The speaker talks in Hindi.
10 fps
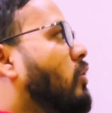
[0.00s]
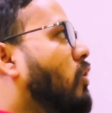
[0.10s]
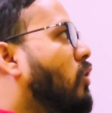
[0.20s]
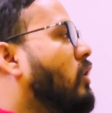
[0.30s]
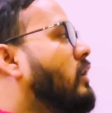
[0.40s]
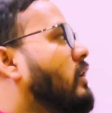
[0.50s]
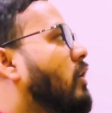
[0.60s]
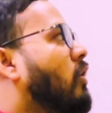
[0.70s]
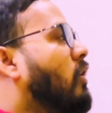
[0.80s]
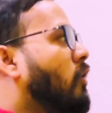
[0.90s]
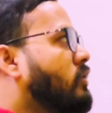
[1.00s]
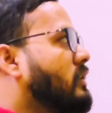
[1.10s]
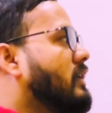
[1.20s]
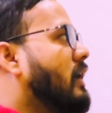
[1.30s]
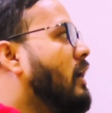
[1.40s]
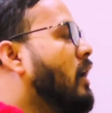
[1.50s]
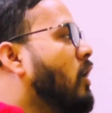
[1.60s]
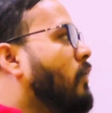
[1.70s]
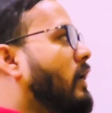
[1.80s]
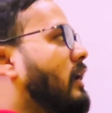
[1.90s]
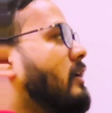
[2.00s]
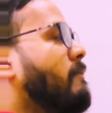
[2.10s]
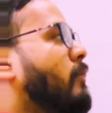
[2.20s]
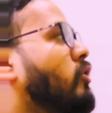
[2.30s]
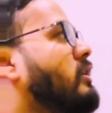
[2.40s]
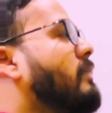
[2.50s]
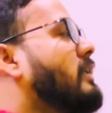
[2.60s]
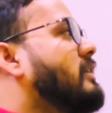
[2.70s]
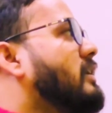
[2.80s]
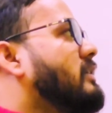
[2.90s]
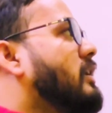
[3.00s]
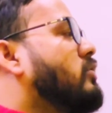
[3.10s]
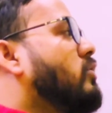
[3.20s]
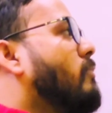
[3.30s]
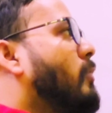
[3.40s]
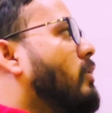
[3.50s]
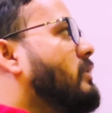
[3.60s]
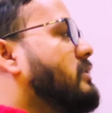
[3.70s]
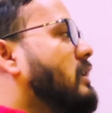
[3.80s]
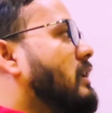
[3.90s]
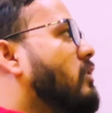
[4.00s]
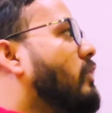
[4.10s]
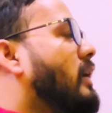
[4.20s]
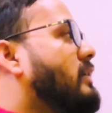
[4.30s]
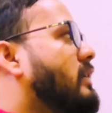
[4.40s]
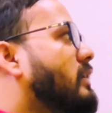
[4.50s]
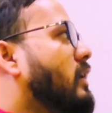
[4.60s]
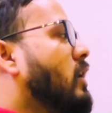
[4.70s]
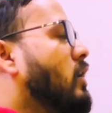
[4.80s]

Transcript: गोल्ड हो सकता है वही अगर कंपाउंड की बात करते हैं तो कंपाउंड में जैसे ले लिए वाटर